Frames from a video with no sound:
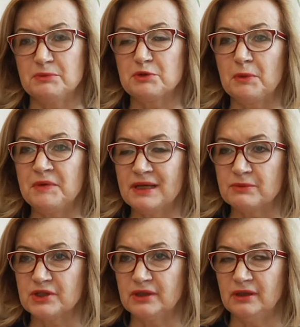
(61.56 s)
przypominam,
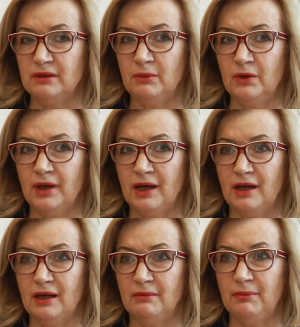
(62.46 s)
że
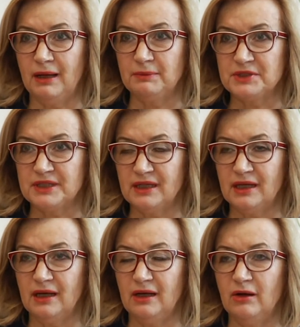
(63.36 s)
moja
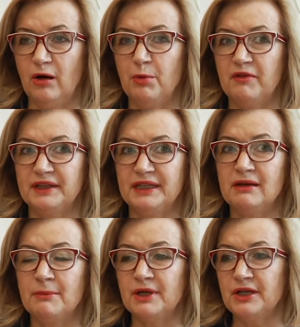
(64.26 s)
babcia
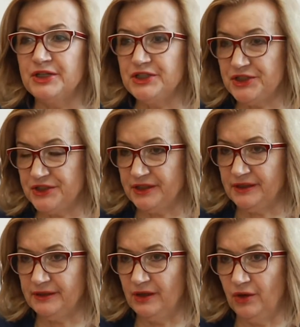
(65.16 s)
opowiadała mgliście
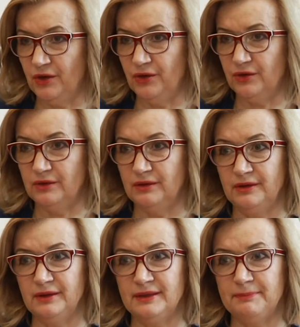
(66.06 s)
o
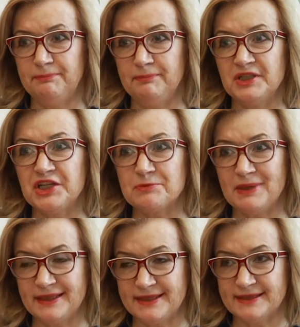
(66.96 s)

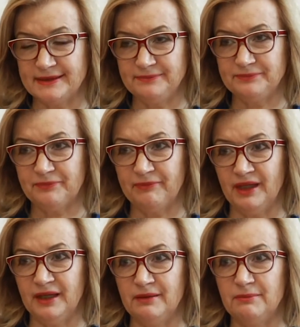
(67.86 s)
Hiszpance
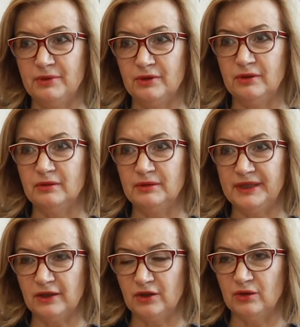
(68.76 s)
E, bo
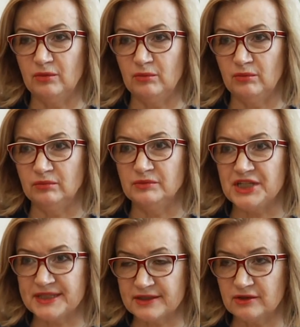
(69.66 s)
jako mm,
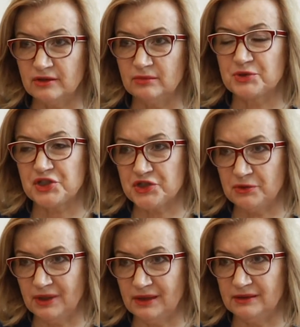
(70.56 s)
dziecko
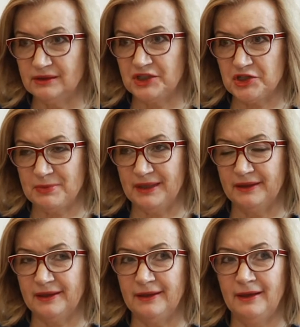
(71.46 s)
przeżyła
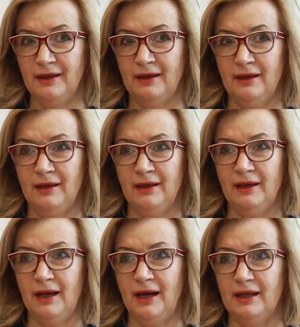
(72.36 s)
Hiszpankę.
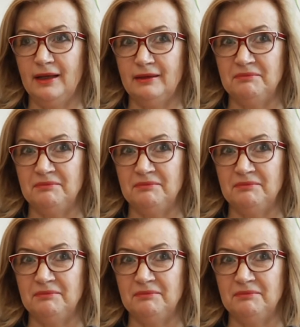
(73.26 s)
Ale